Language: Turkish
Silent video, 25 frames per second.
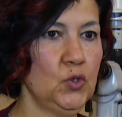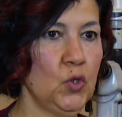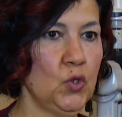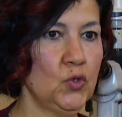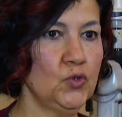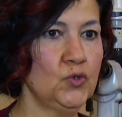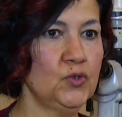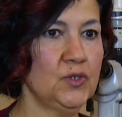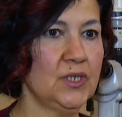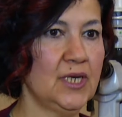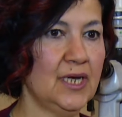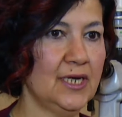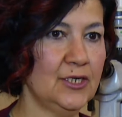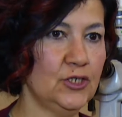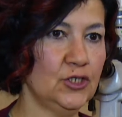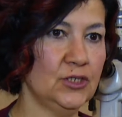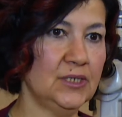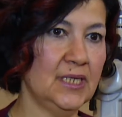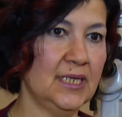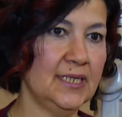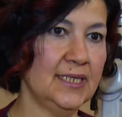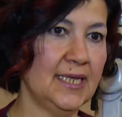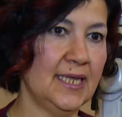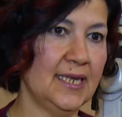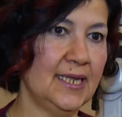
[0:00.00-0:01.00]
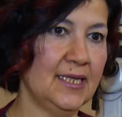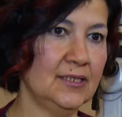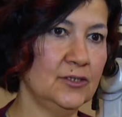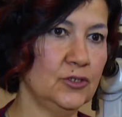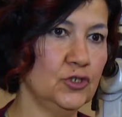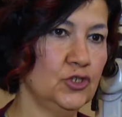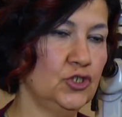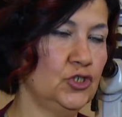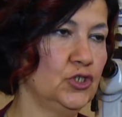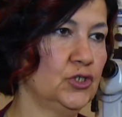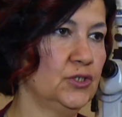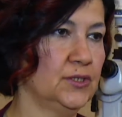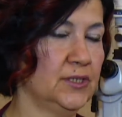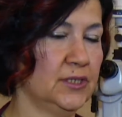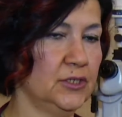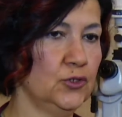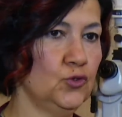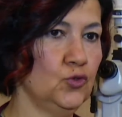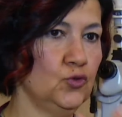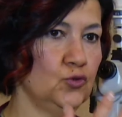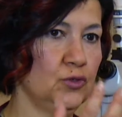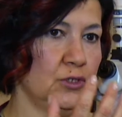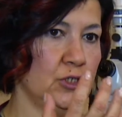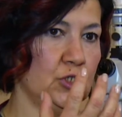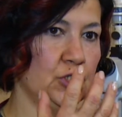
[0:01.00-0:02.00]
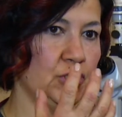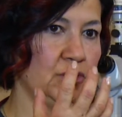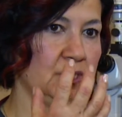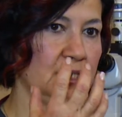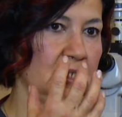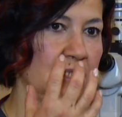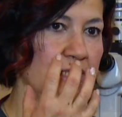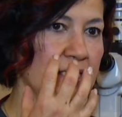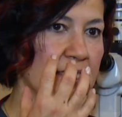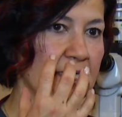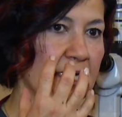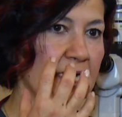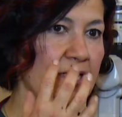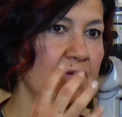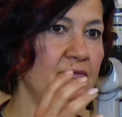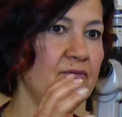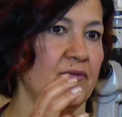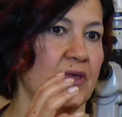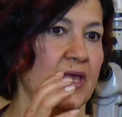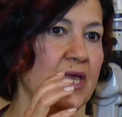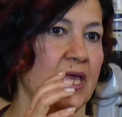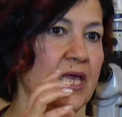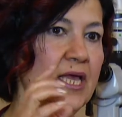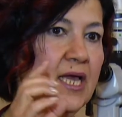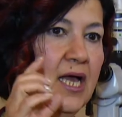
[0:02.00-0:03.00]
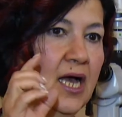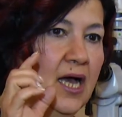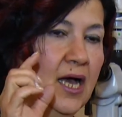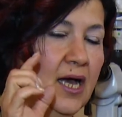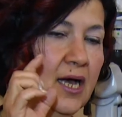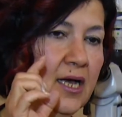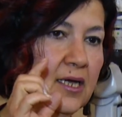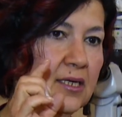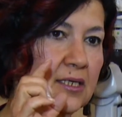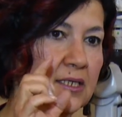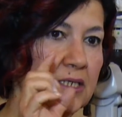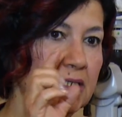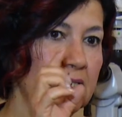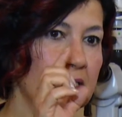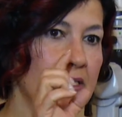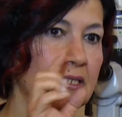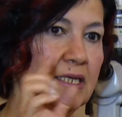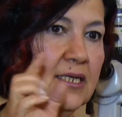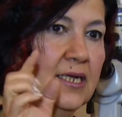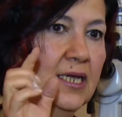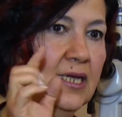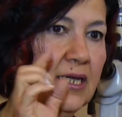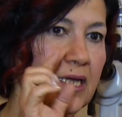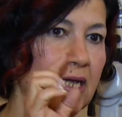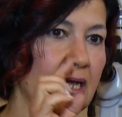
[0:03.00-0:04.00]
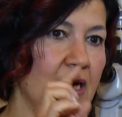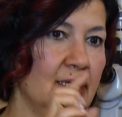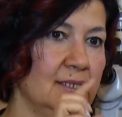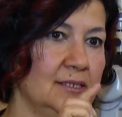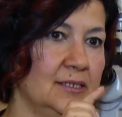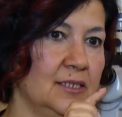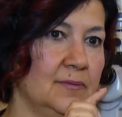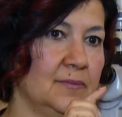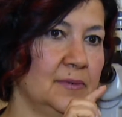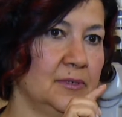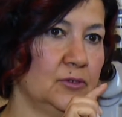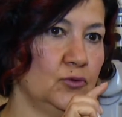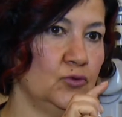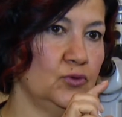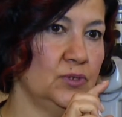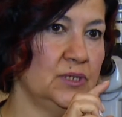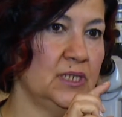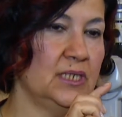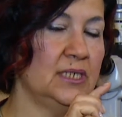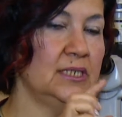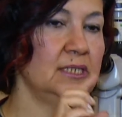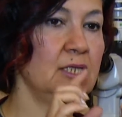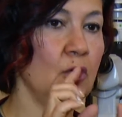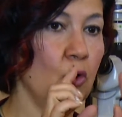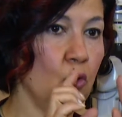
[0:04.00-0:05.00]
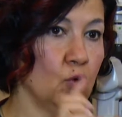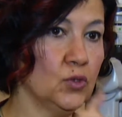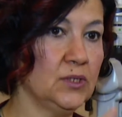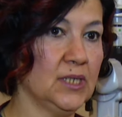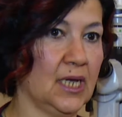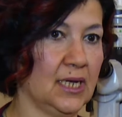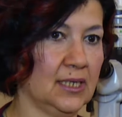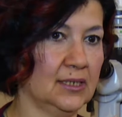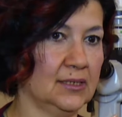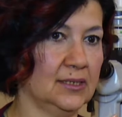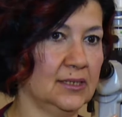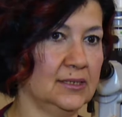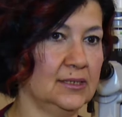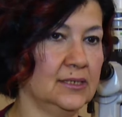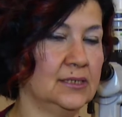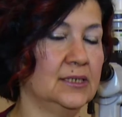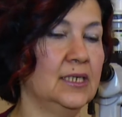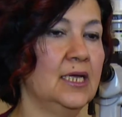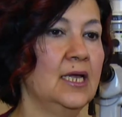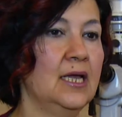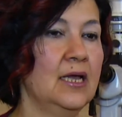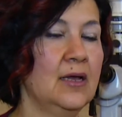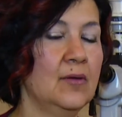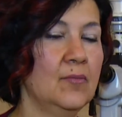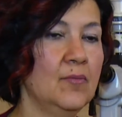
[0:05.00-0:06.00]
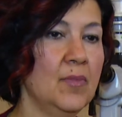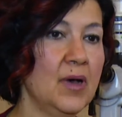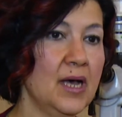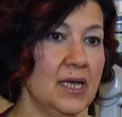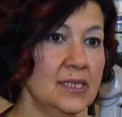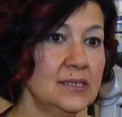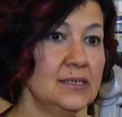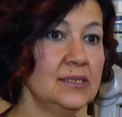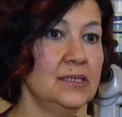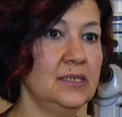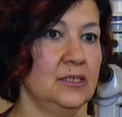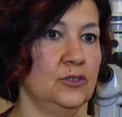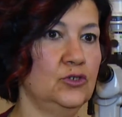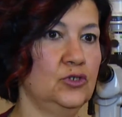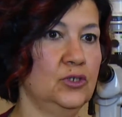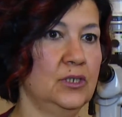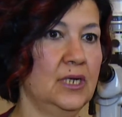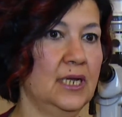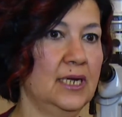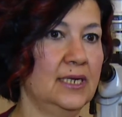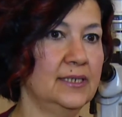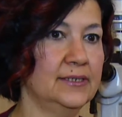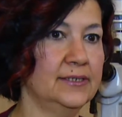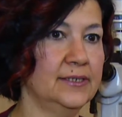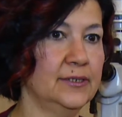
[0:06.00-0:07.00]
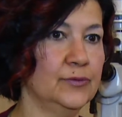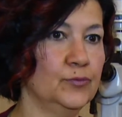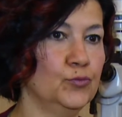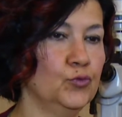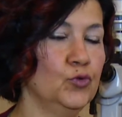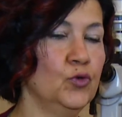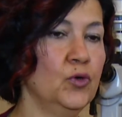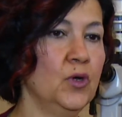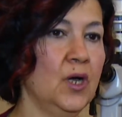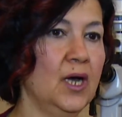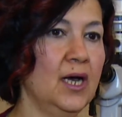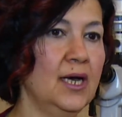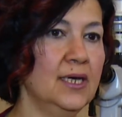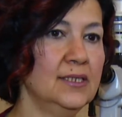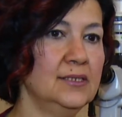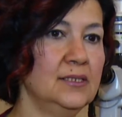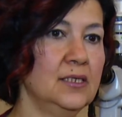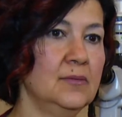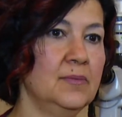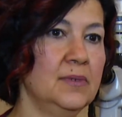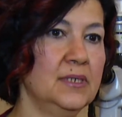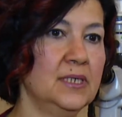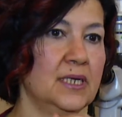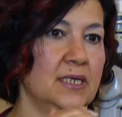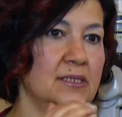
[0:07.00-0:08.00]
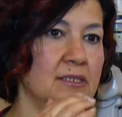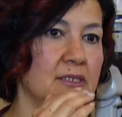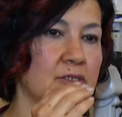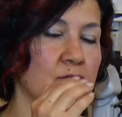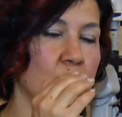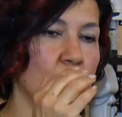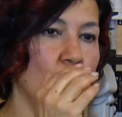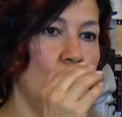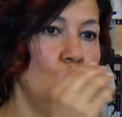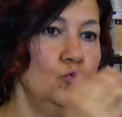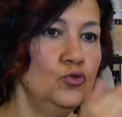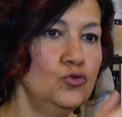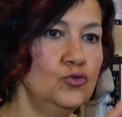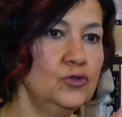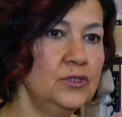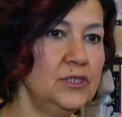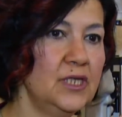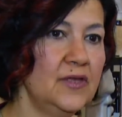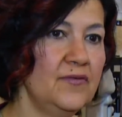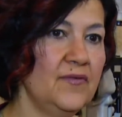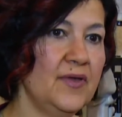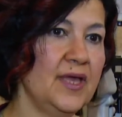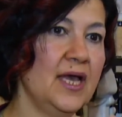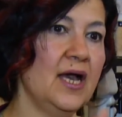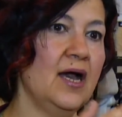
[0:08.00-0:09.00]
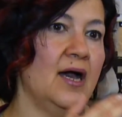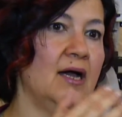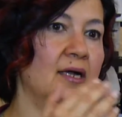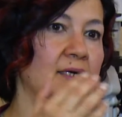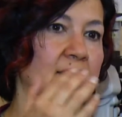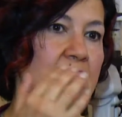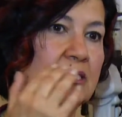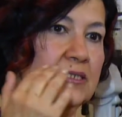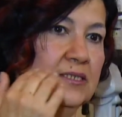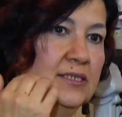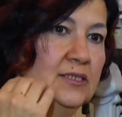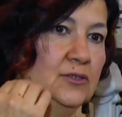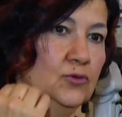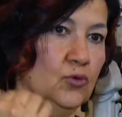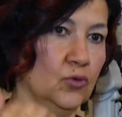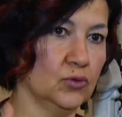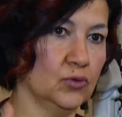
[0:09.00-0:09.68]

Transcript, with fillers: Göz karşıdan gelen ışıkları göz içine girer ve kırılarak A tabak üzerinde odaklanır. Bazı kişilerde bu A tabakanın önünde veya arkasında